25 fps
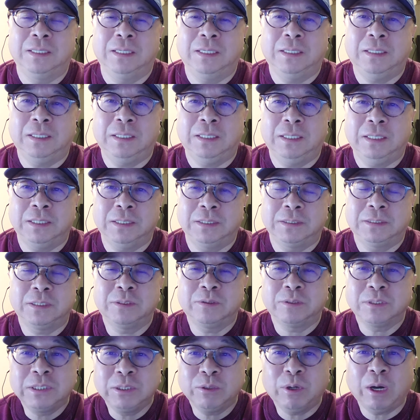呃，这
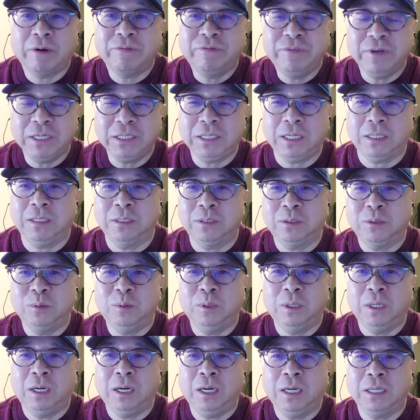种计划非常的
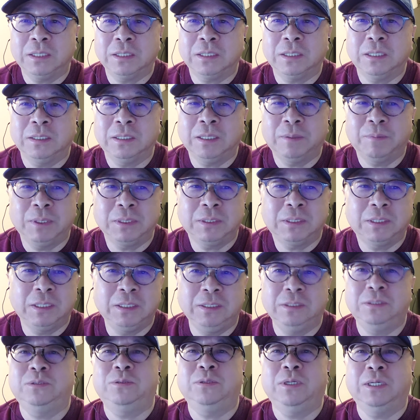多啊。那么
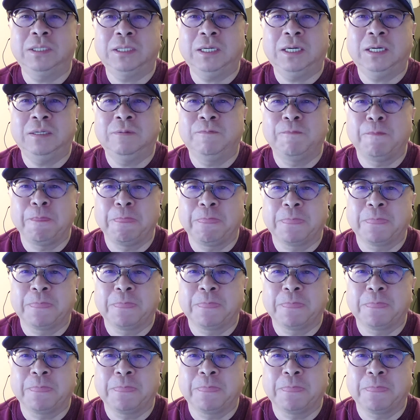的确呢，